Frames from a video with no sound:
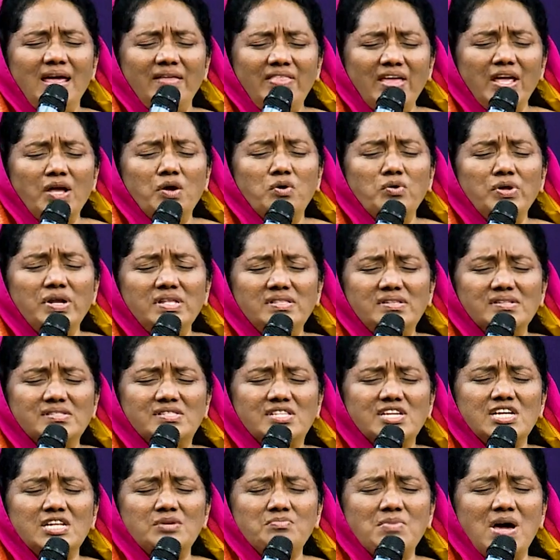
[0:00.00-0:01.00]
எதை குறித்து
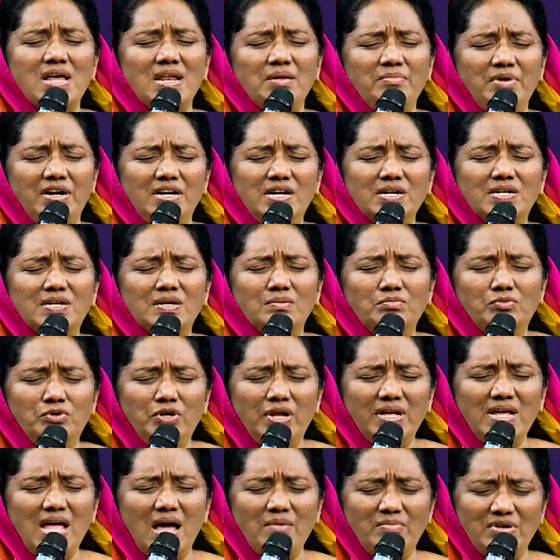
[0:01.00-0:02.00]
தீர்மானம் எடுக்க
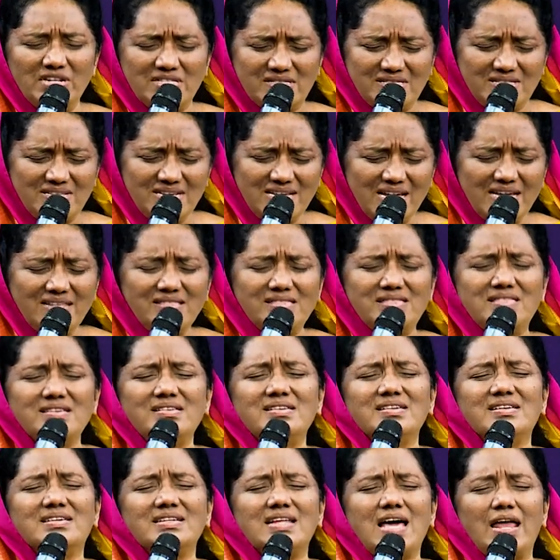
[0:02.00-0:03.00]
முடியாமல் திகைத்து
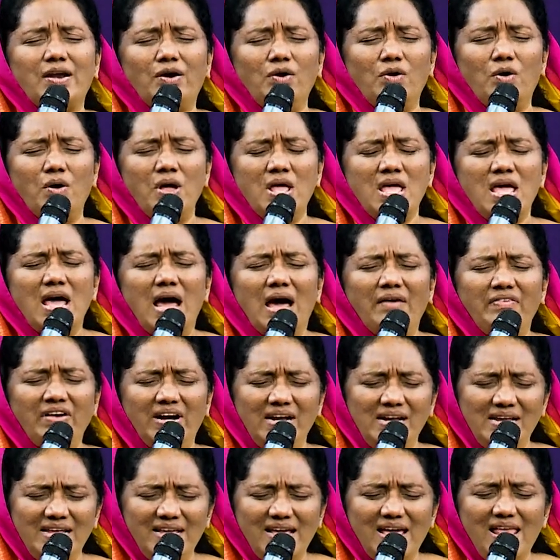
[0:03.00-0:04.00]
இருக்கிறார்களோ
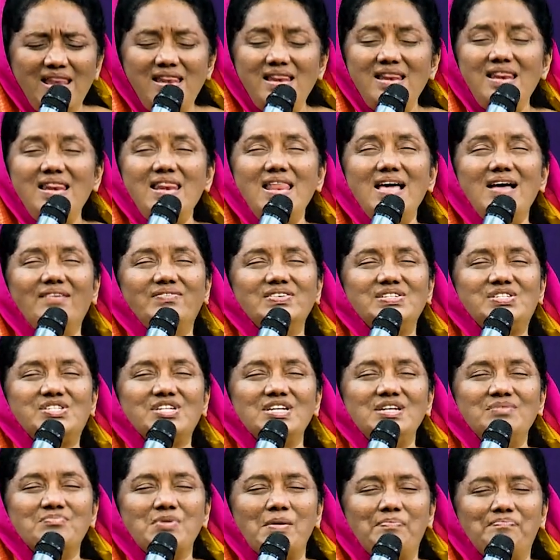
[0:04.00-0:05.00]
அவைகள்
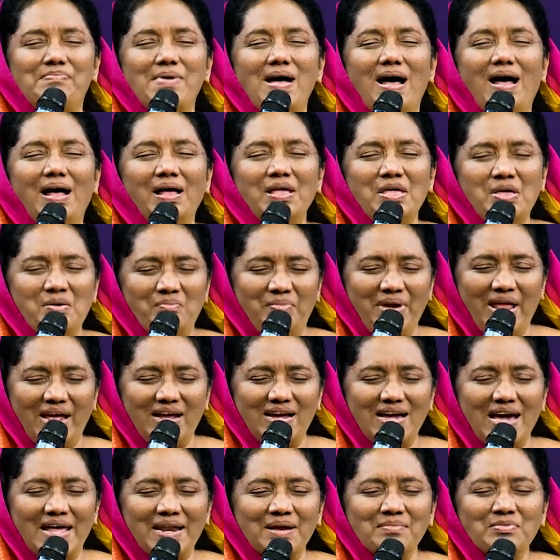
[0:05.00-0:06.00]
எல்லாவற்றிலும் அப்பா
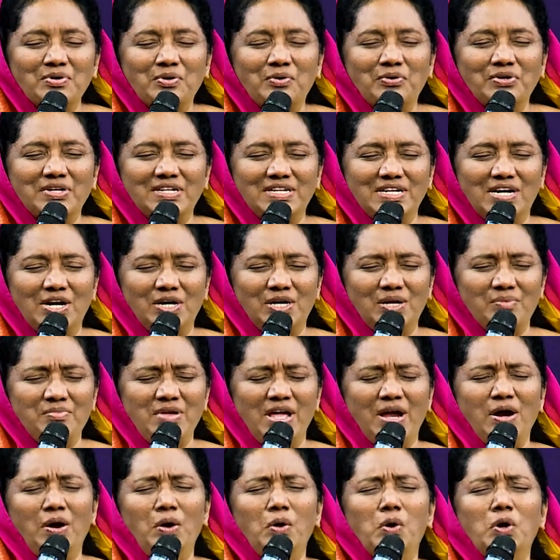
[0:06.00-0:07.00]
உடைய கரம் கூட
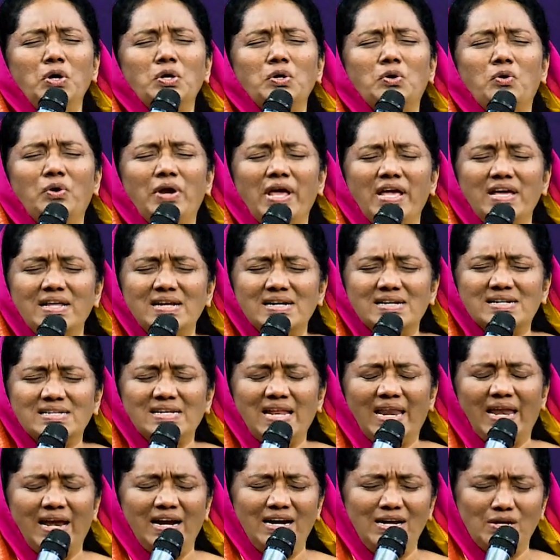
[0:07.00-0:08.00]
இருக்கட்டும் எங்களோடு கூட
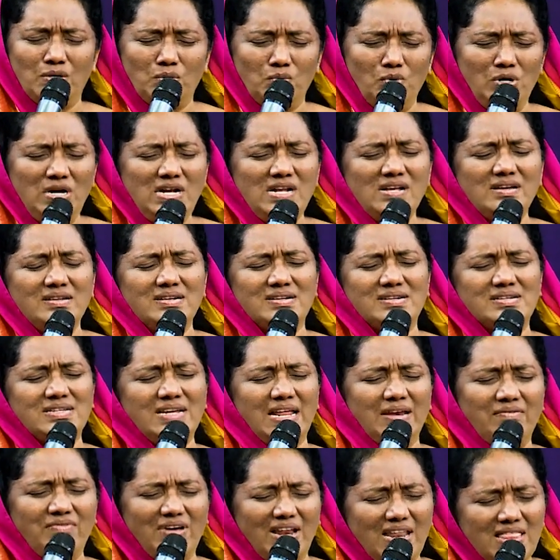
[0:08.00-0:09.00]
இருக்கிறீர் எங்களுக்குள்
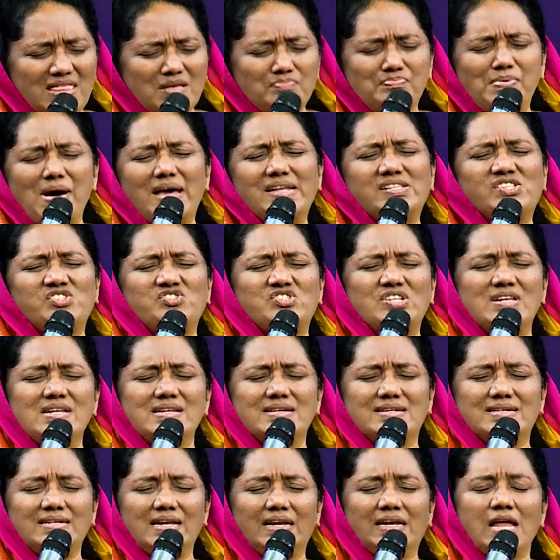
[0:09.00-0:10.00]
இருக்கிறீர் வலது பார்சத்தில்
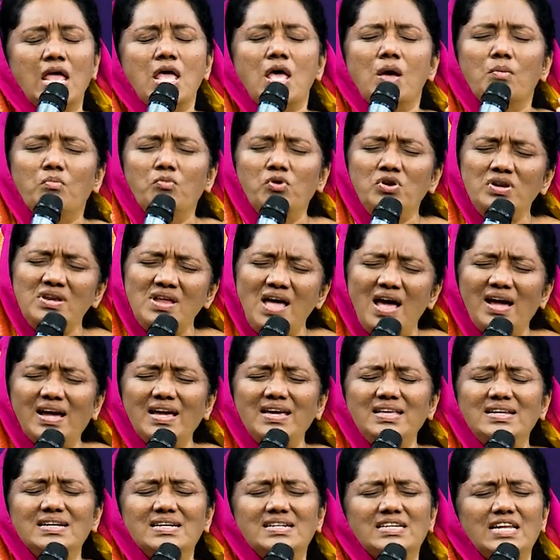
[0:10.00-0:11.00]
இருக்கிறீர்
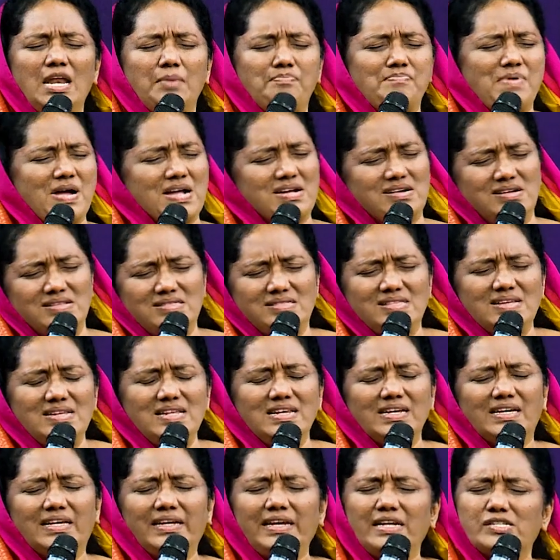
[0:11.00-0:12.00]
முன்னாக இருக்கிறீர்
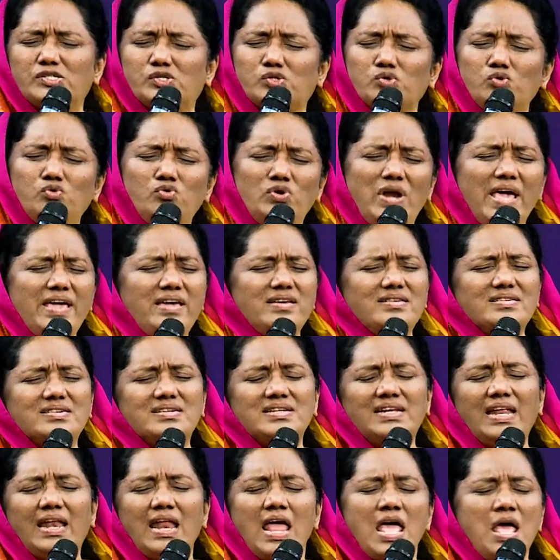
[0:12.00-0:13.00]
பக்கத்தில் இருக்கிறீர் சூழ
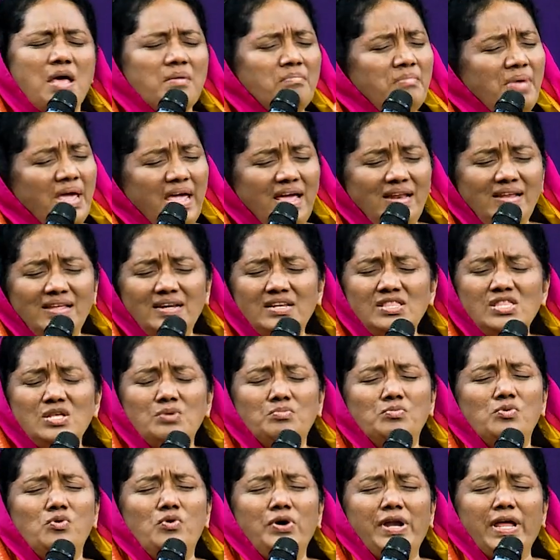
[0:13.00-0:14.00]
இருக்கிறீர்
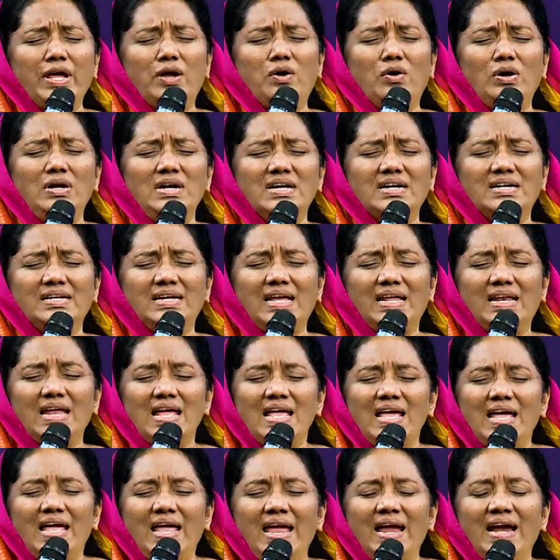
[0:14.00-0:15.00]
மேலிருந்து மூடிக்கொள்ளுகிறீர்
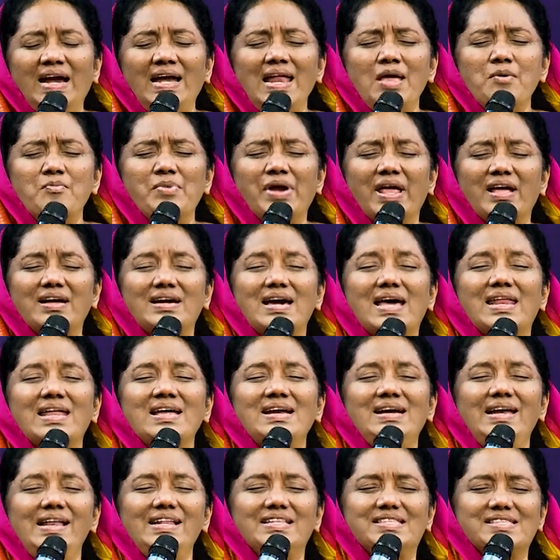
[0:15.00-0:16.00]
எங்களை உடைய
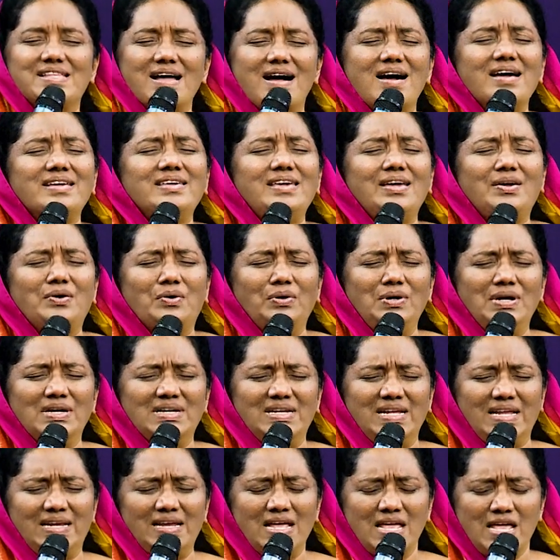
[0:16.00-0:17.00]
கரங்களில் தாங்கிக்
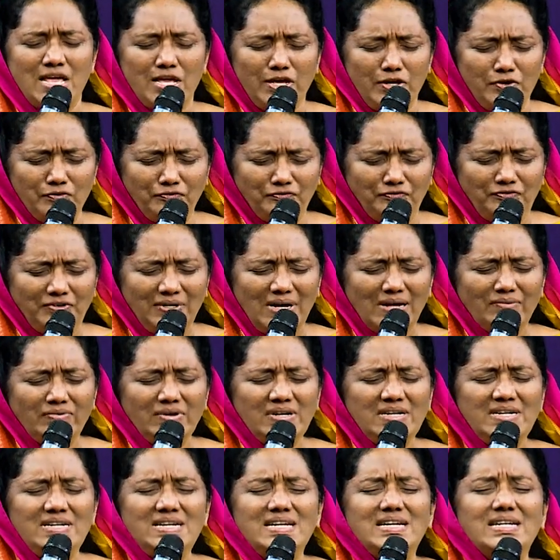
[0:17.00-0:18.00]
கொள்ளுகிறீர்
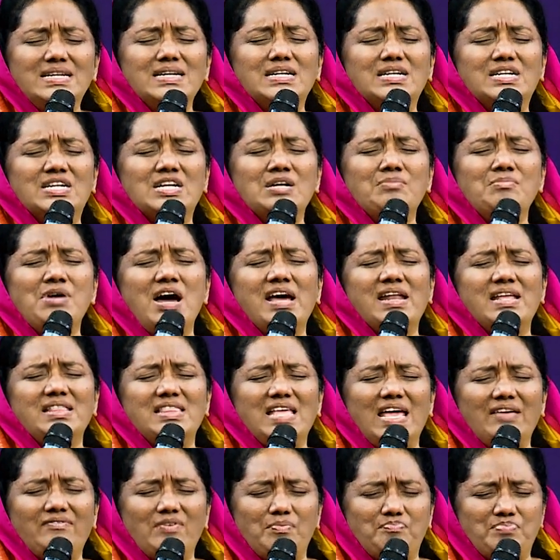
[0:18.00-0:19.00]
இவ்வளவு நெருக்கமான
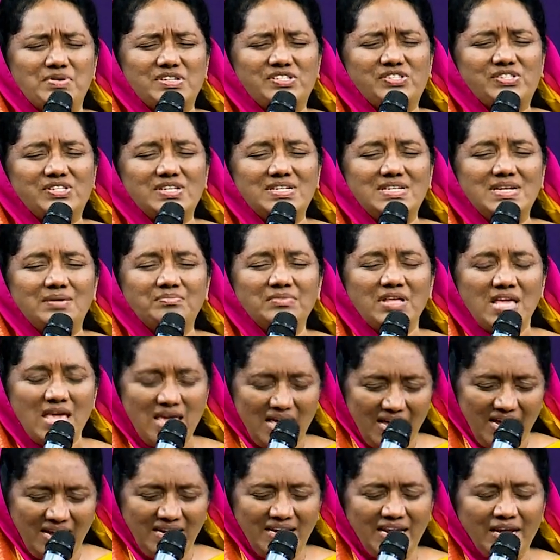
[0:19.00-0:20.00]
தேவ பிரசன்னம்
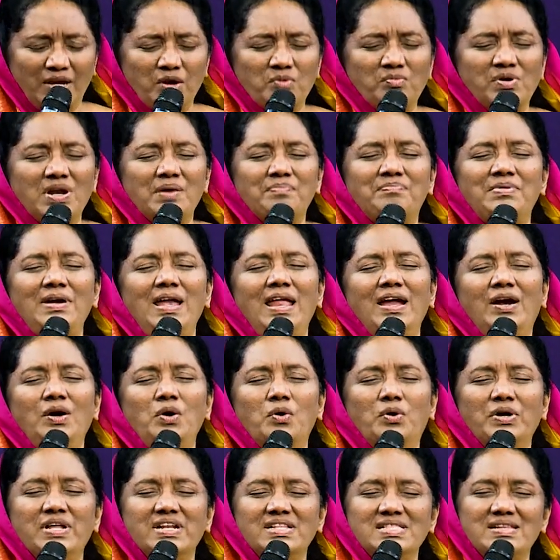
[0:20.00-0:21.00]
இன்றைக்கு உடைய
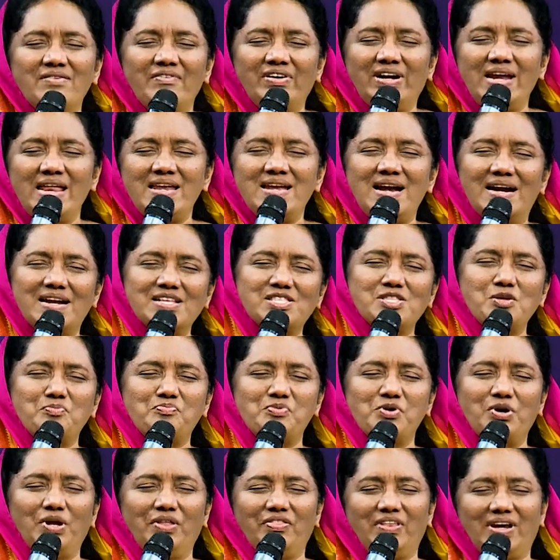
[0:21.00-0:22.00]
பிள்ளைகளோடு இருந்தவர்களை
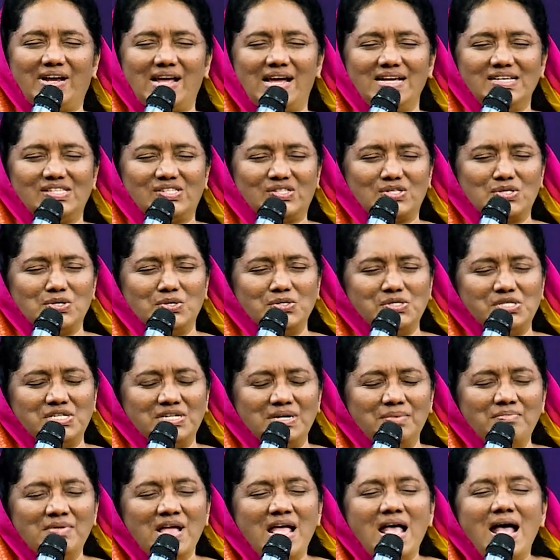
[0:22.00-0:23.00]
நடத்தப் போகிறதற்காய்
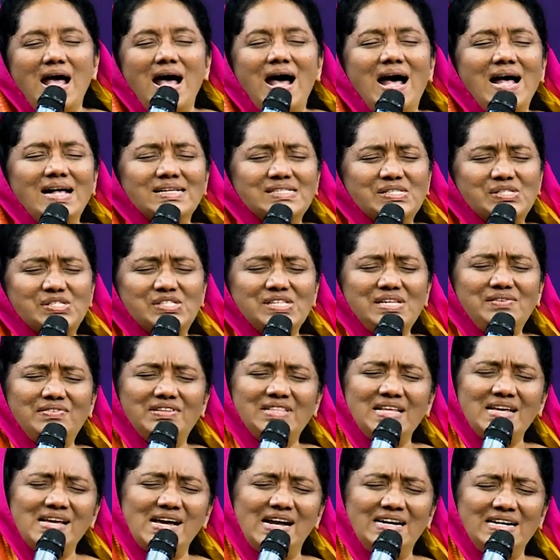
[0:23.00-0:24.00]
ஸ்தோத்திரம்
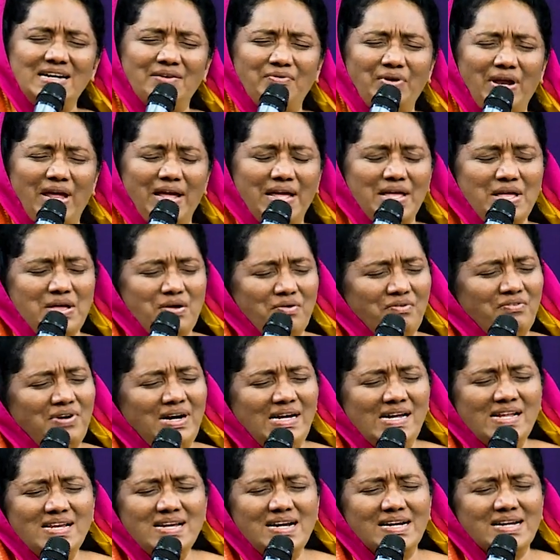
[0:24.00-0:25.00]
ஆசீர்வதிங்க ஆண்டவரே
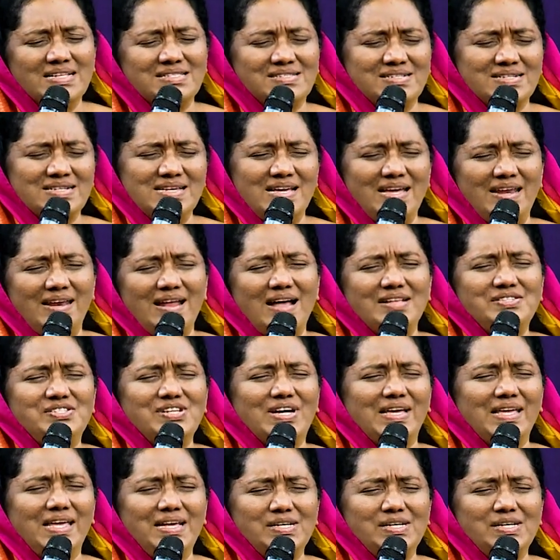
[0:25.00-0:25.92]
வழி நடத்துங்க ராஜா